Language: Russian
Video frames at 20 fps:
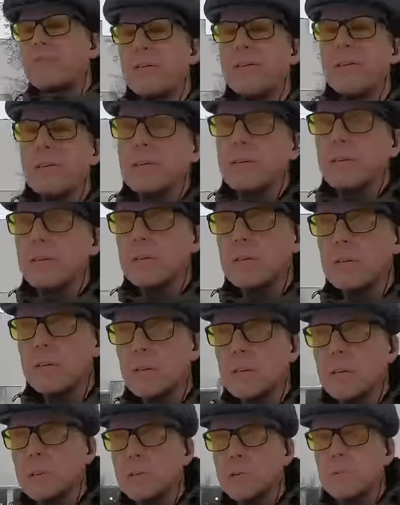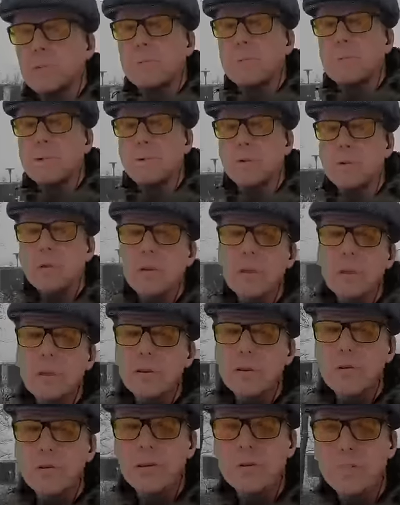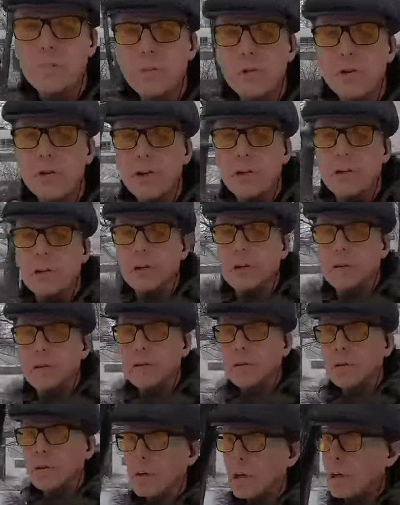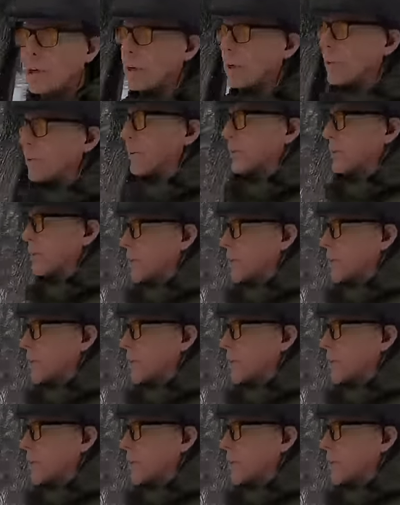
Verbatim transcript: сведения, что на прокурора готовится покушение. Я